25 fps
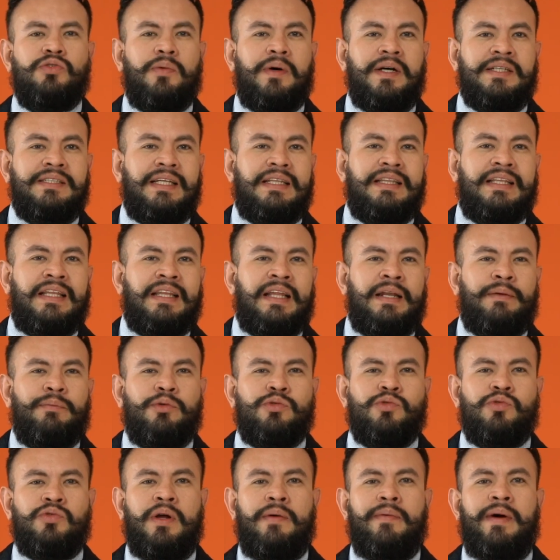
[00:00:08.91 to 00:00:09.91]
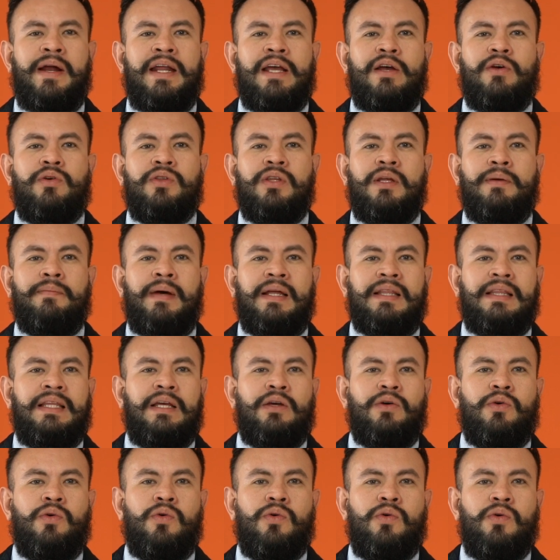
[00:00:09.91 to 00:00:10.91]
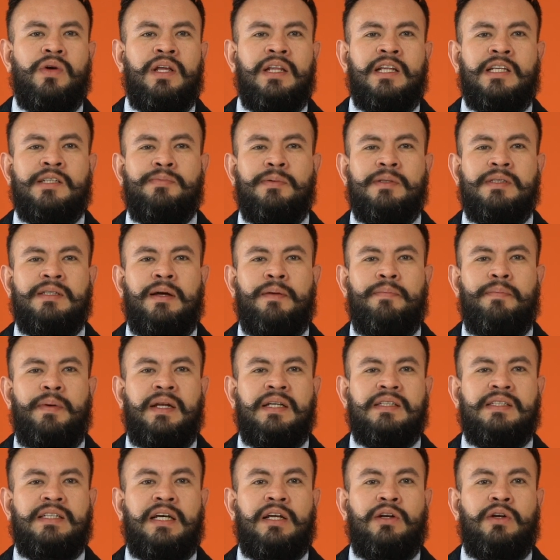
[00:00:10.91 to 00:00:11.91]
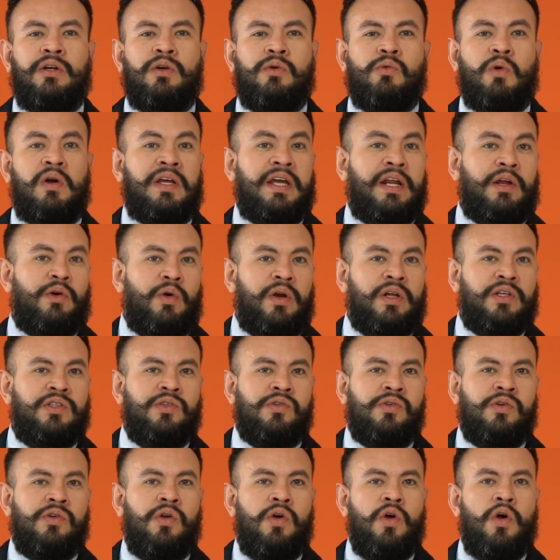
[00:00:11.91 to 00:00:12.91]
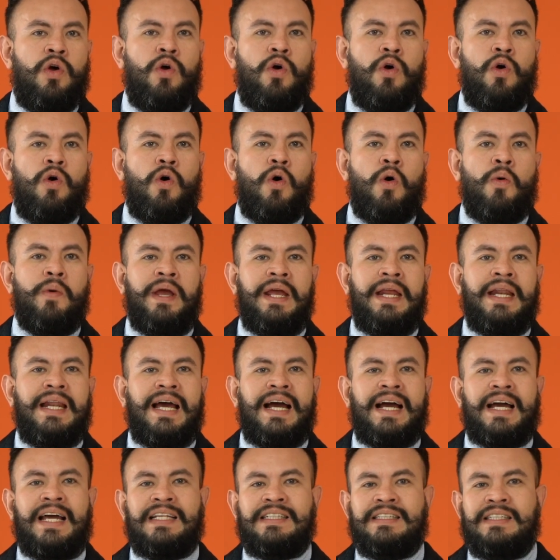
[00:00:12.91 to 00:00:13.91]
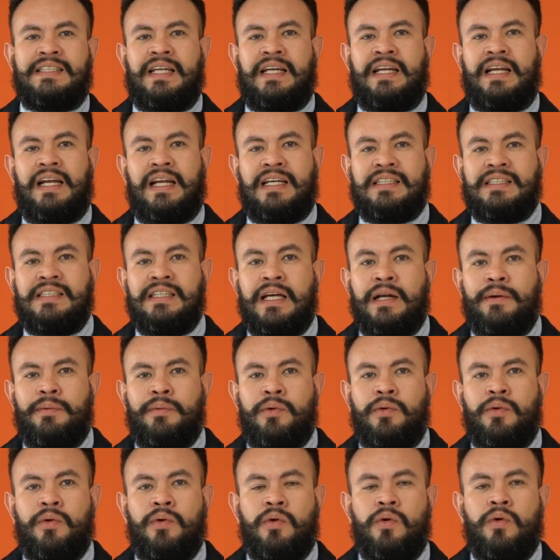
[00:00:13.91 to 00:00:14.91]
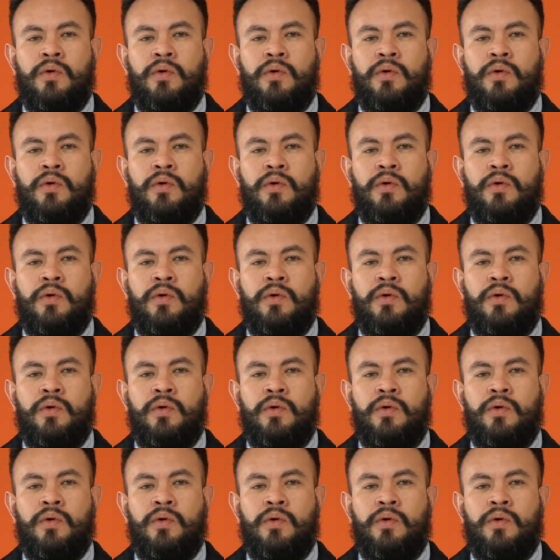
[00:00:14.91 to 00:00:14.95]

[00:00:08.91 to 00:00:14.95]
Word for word: subasta tendremos un abanico temático indispensable para iniciar cualquier colección o bien acrecentar el acervo.